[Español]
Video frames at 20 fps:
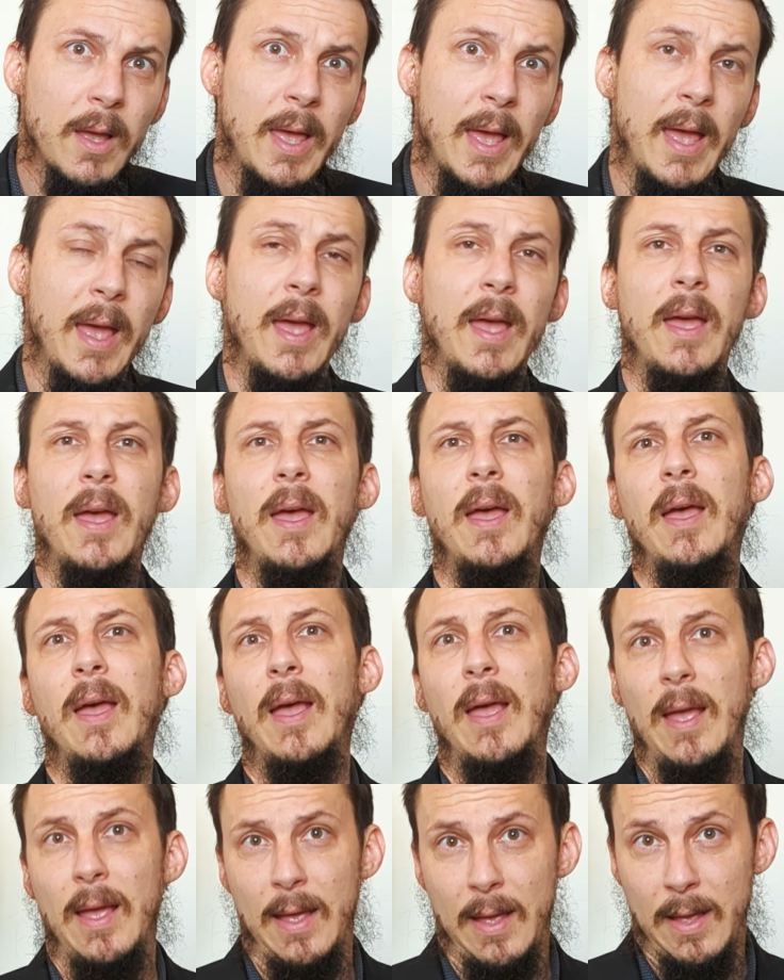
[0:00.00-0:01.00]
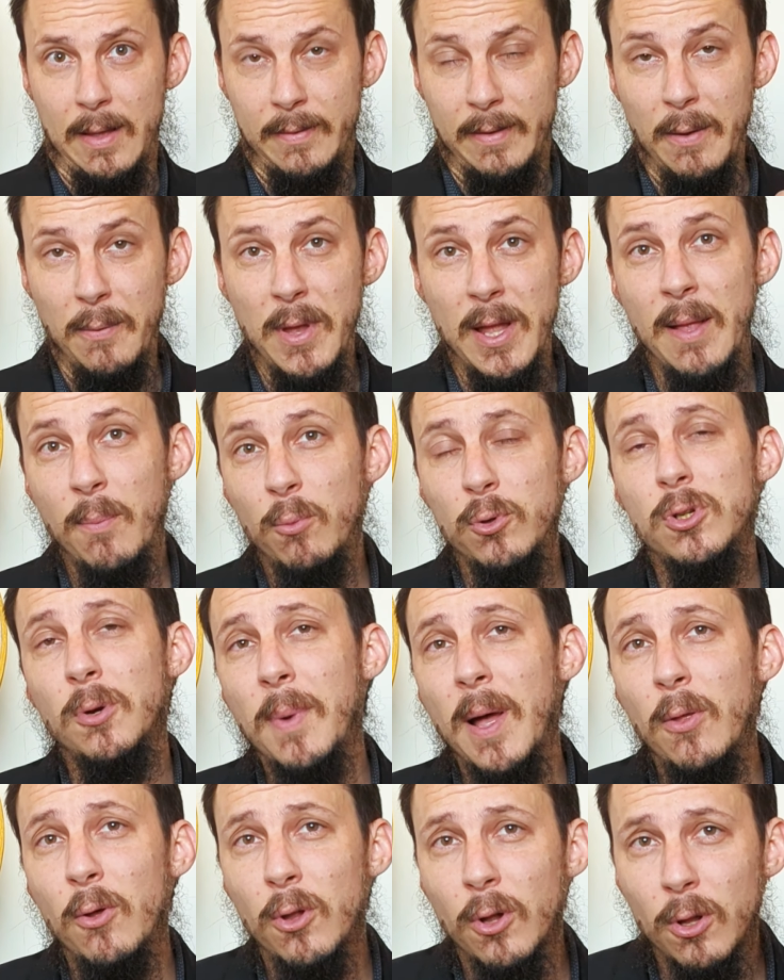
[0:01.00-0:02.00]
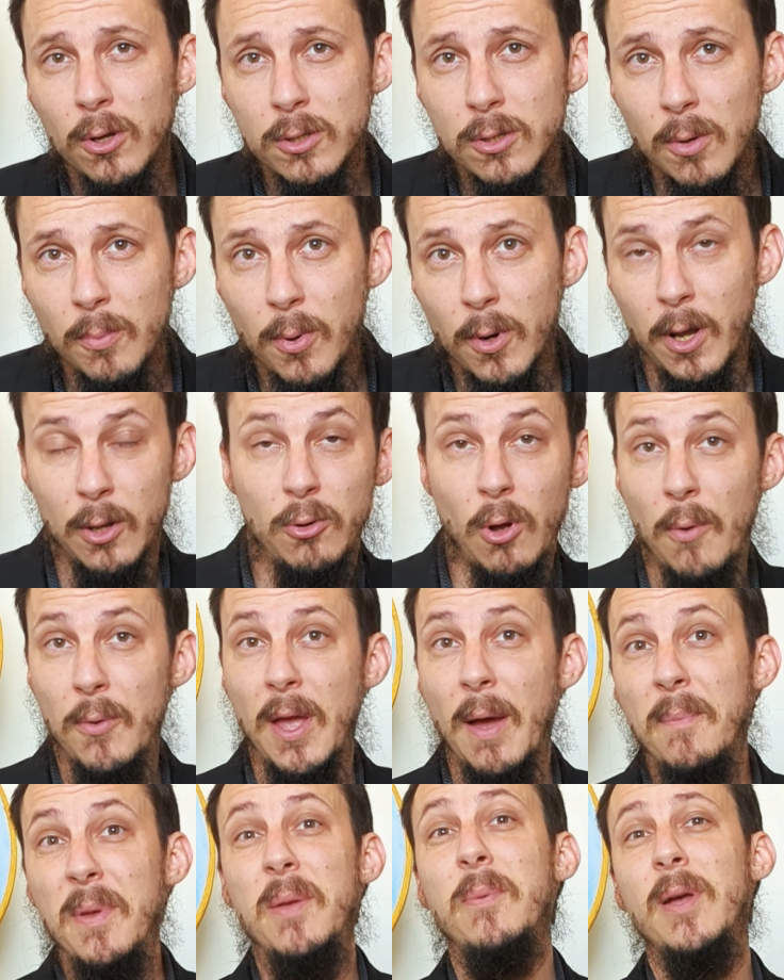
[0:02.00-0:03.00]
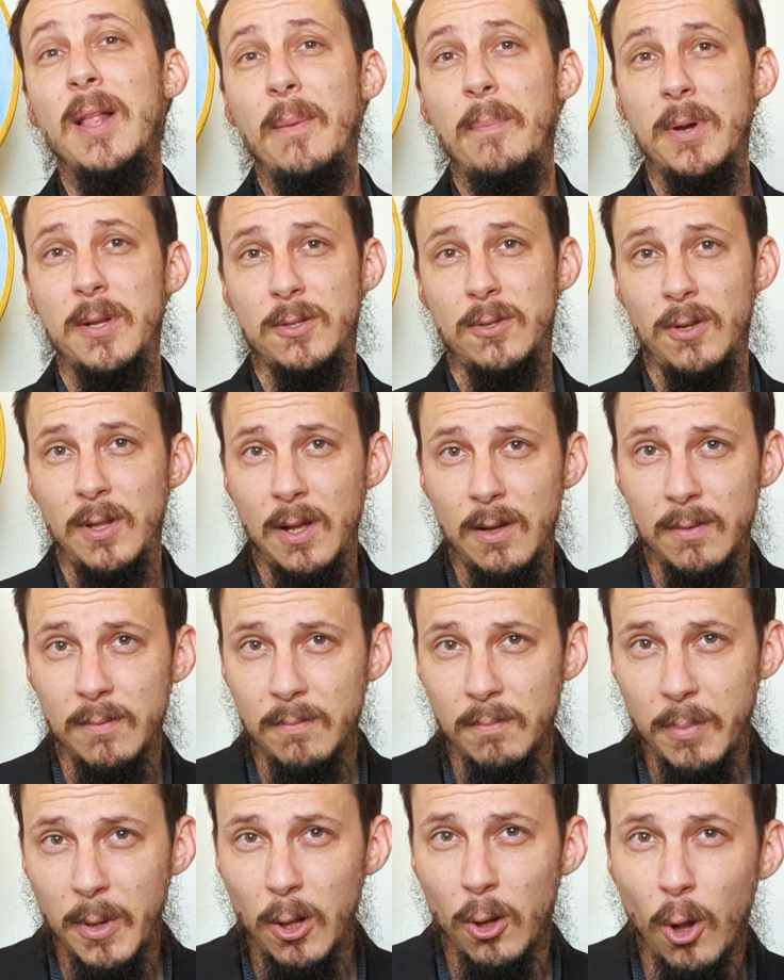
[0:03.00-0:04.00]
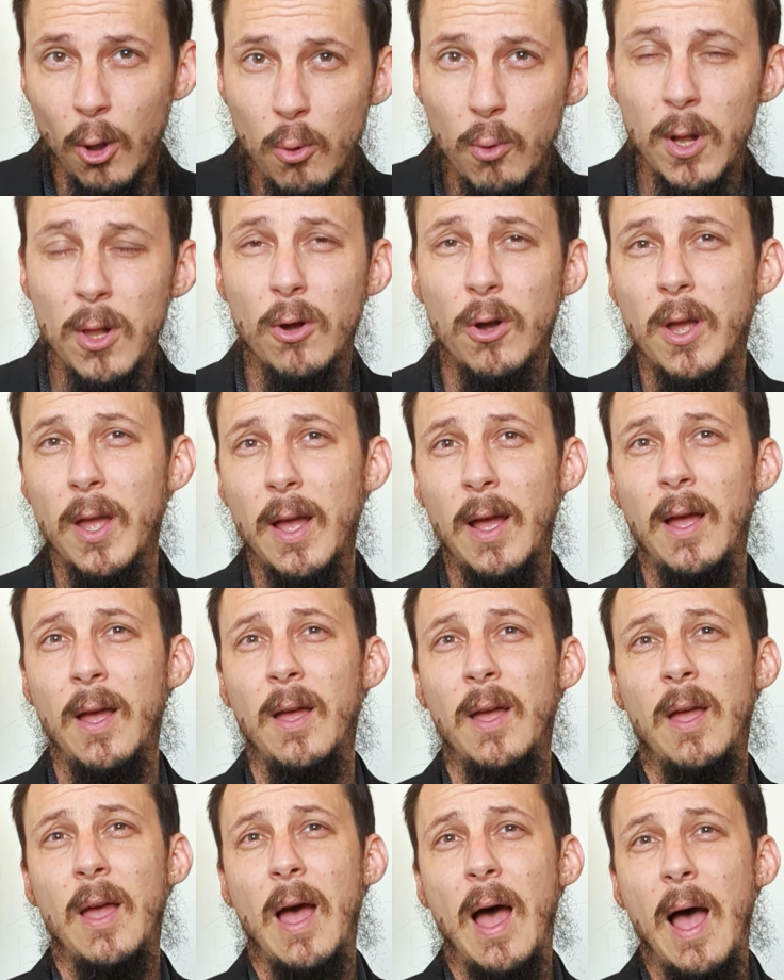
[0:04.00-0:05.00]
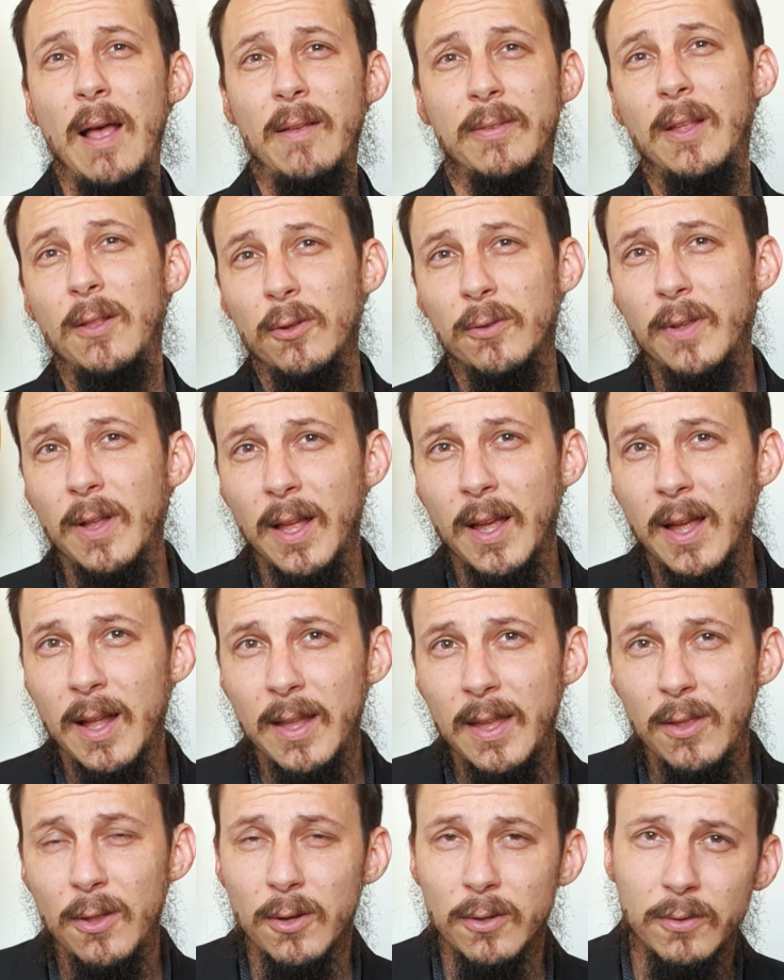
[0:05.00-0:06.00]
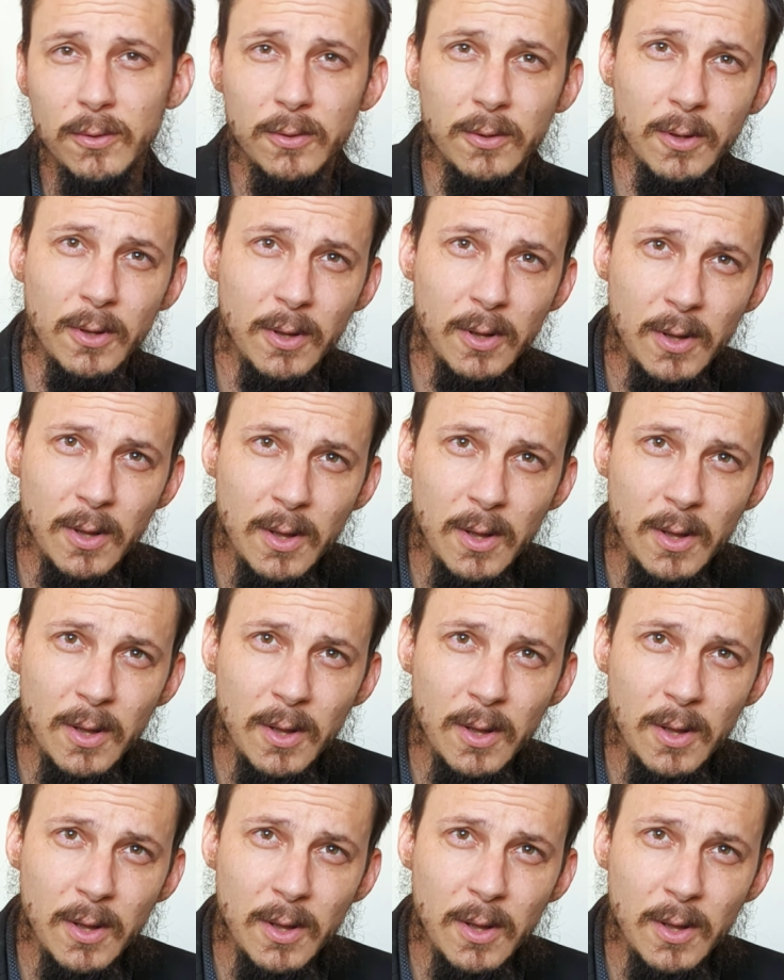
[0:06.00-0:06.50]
que si bien es mucho más doloroso porque todavía vive la persona, pero los duelos que hacen los seres queridos